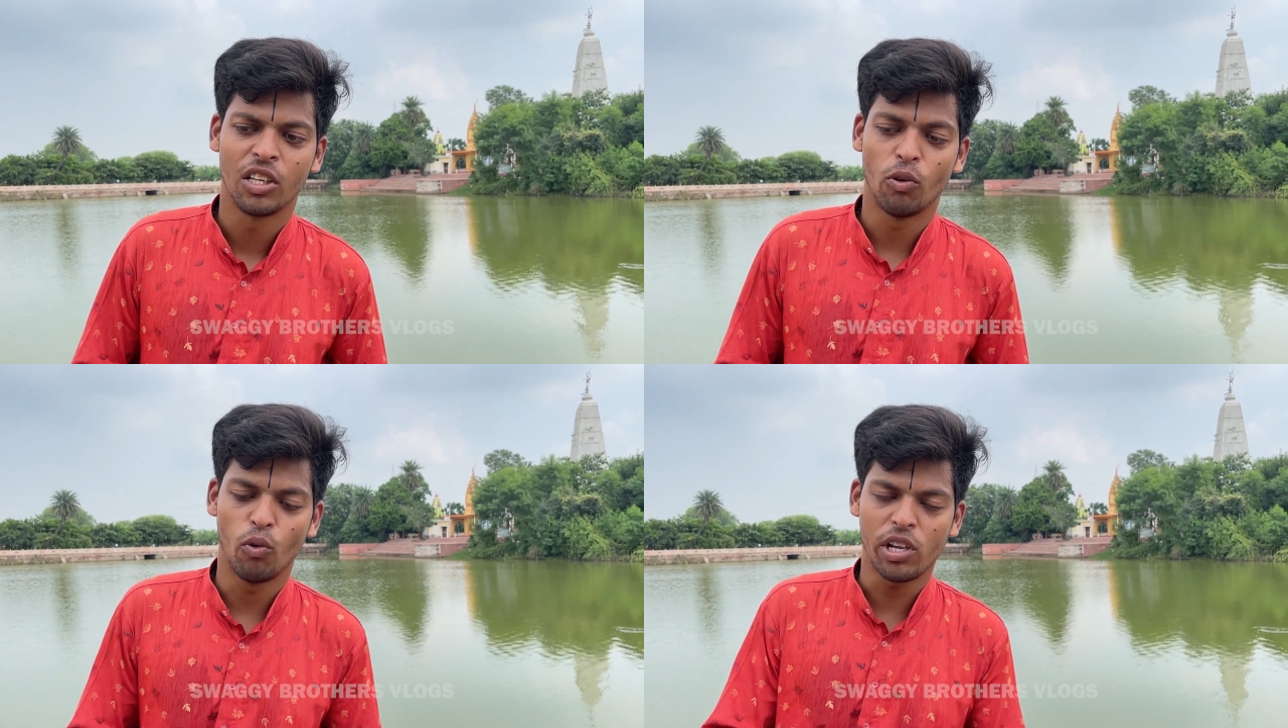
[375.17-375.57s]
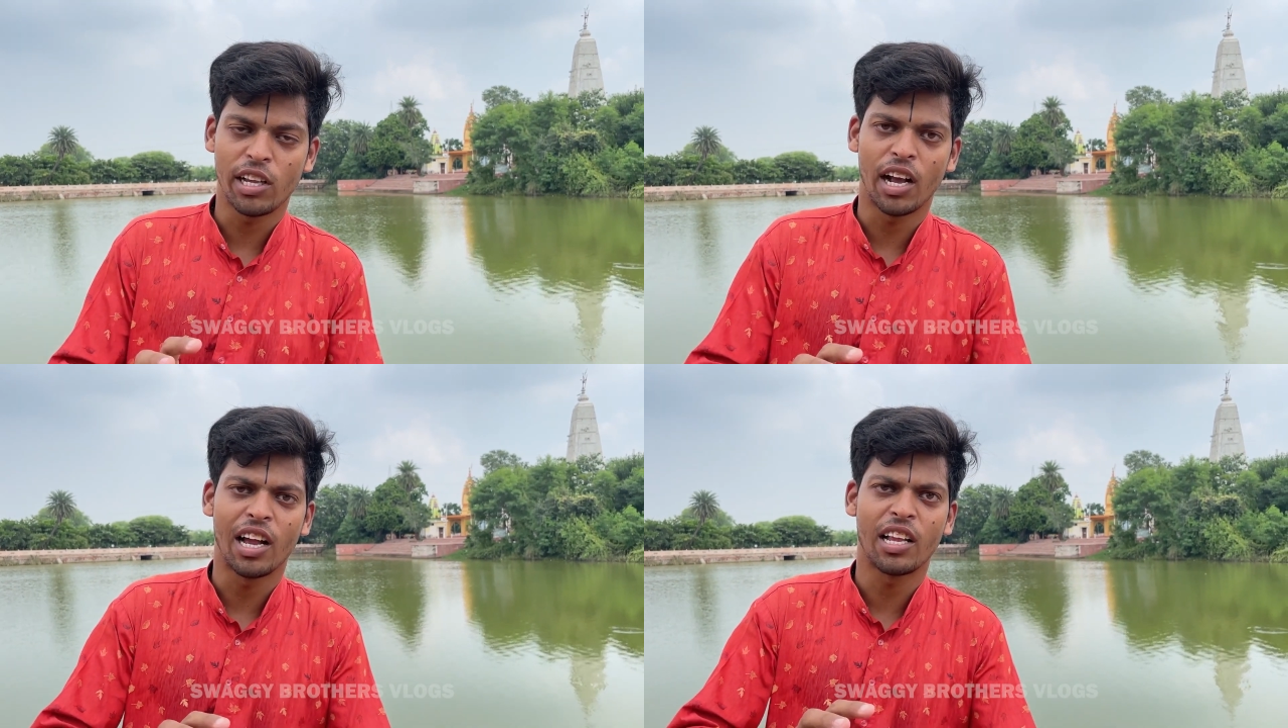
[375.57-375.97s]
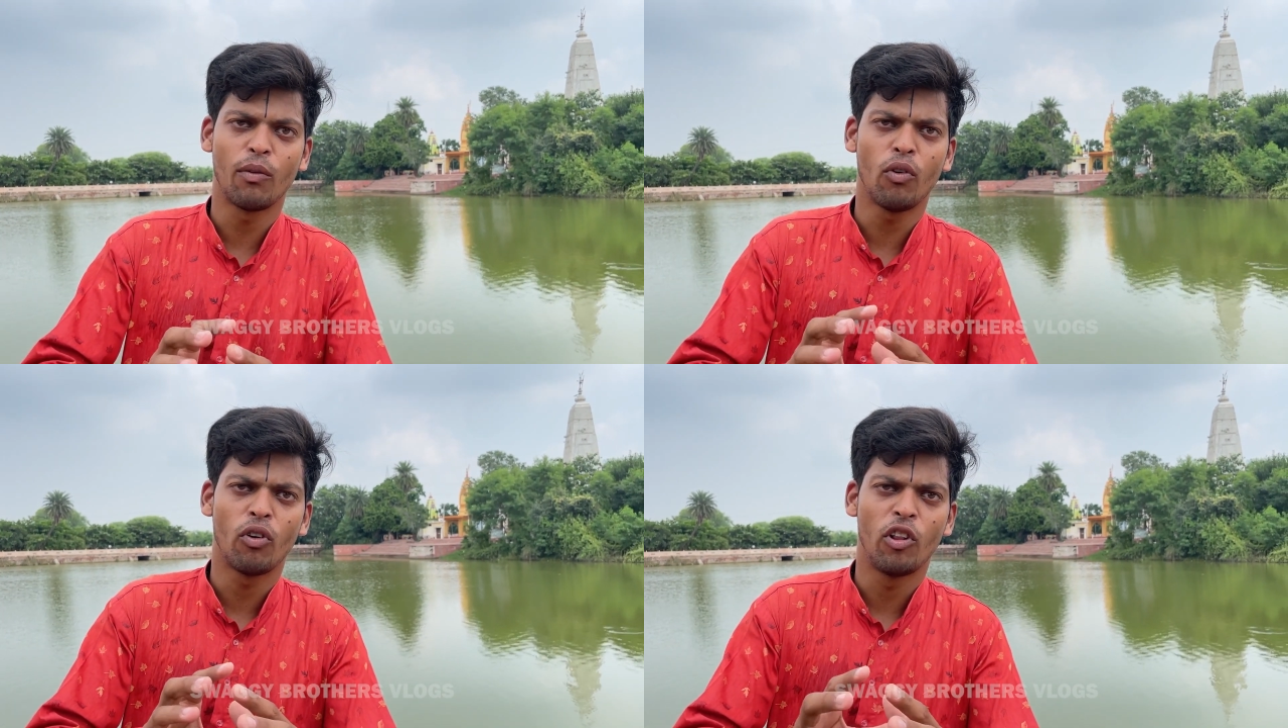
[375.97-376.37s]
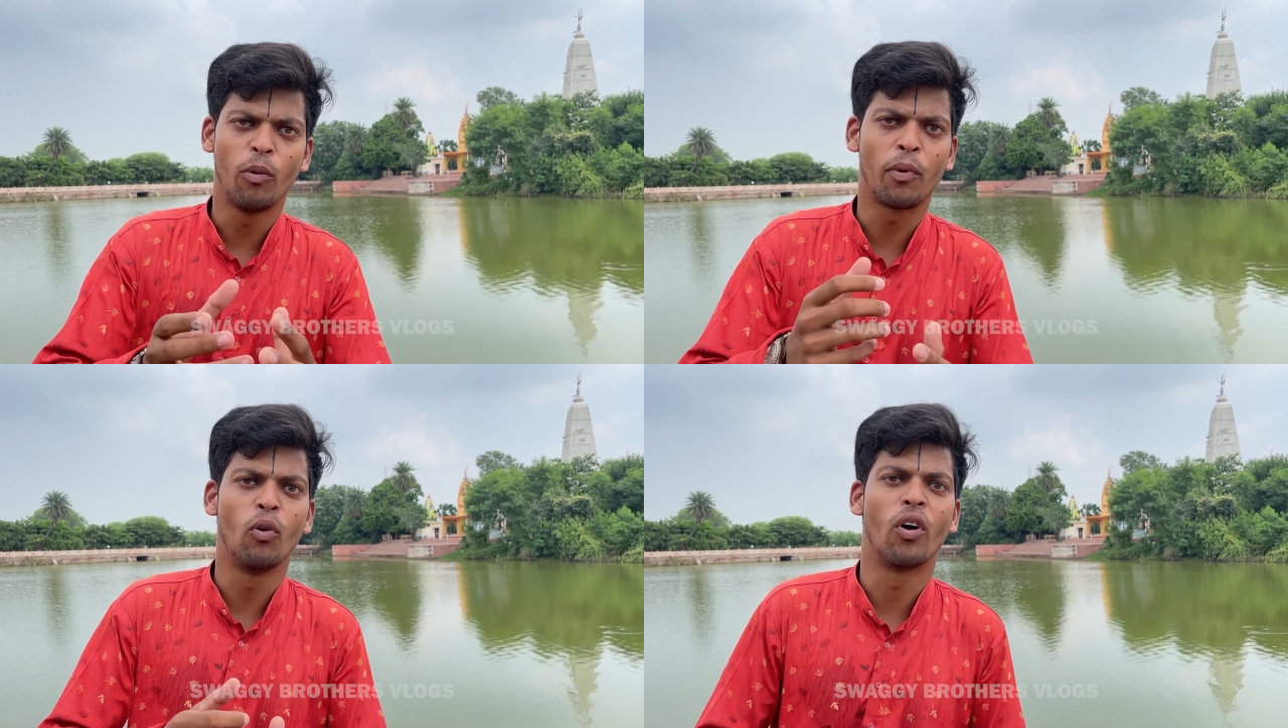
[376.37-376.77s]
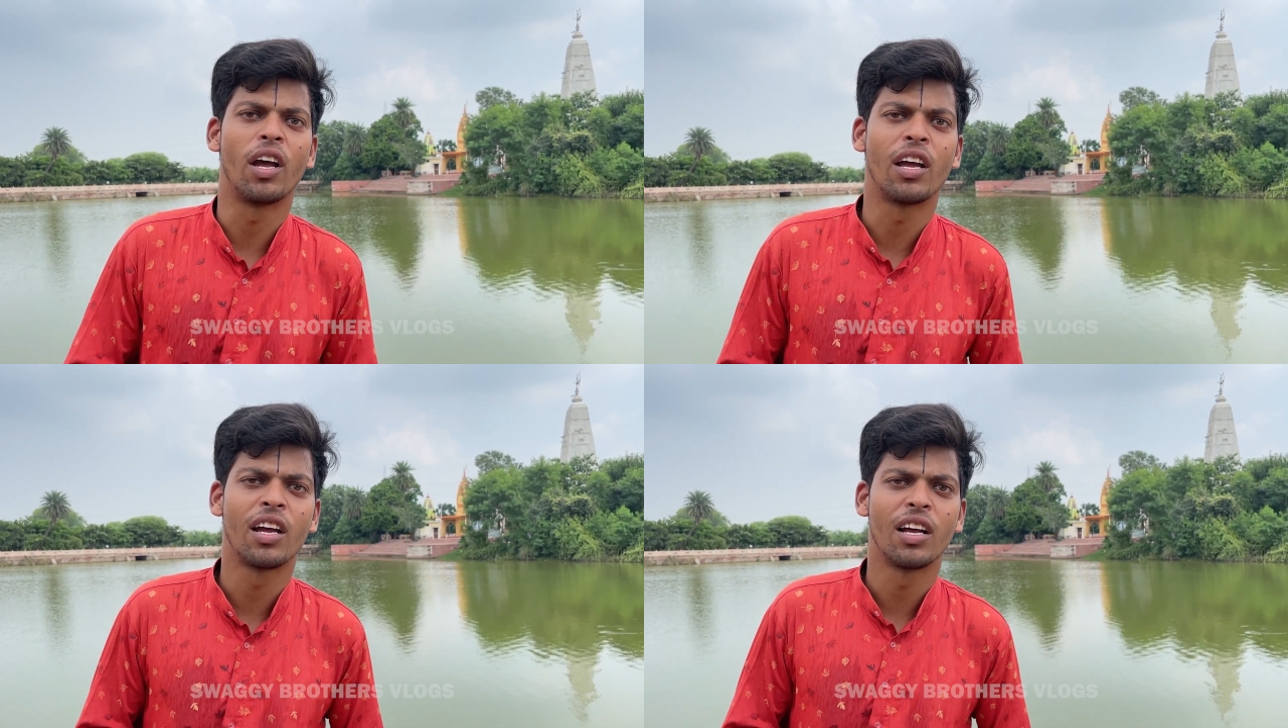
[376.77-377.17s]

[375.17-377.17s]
तो उस जगह से वो लुप्त हो गए